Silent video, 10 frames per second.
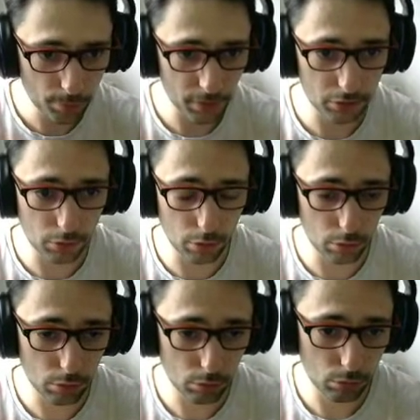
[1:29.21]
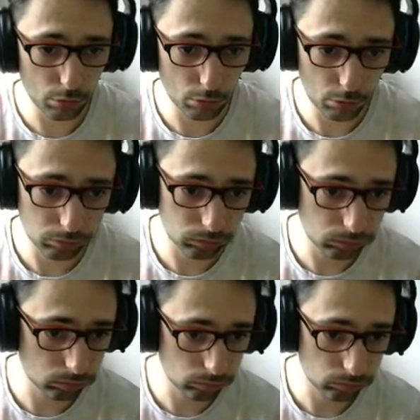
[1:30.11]
parce que
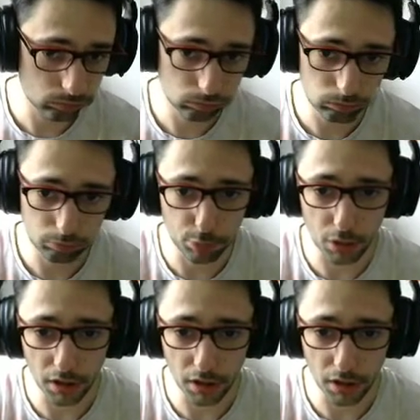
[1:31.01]
plus